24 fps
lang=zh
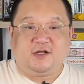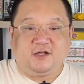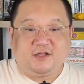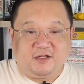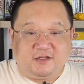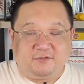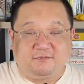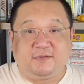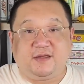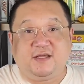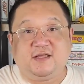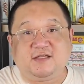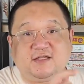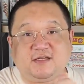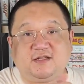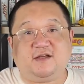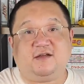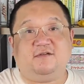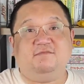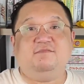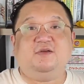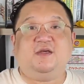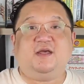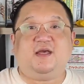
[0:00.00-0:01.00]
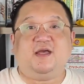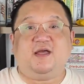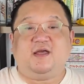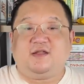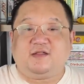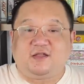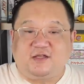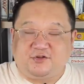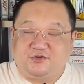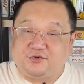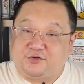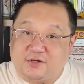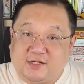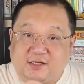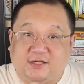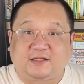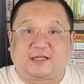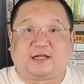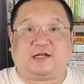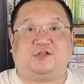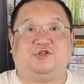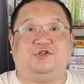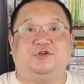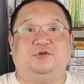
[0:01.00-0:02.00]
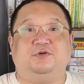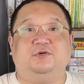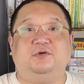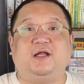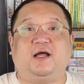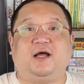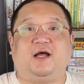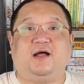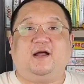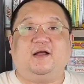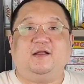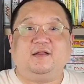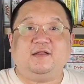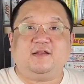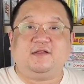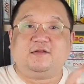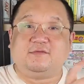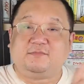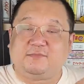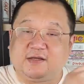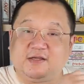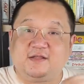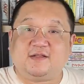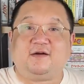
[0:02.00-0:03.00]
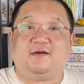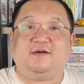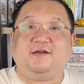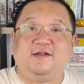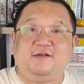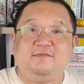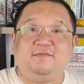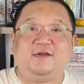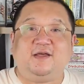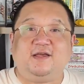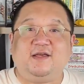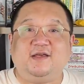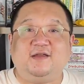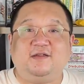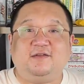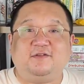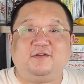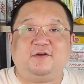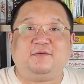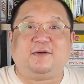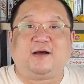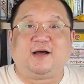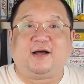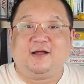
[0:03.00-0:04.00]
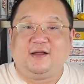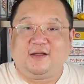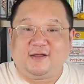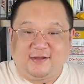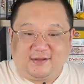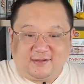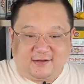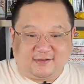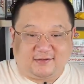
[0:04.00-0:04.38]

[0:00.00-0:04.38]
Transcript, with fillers: 你没进 NBA，你就是一打球的，你就没到 NBA，对吧？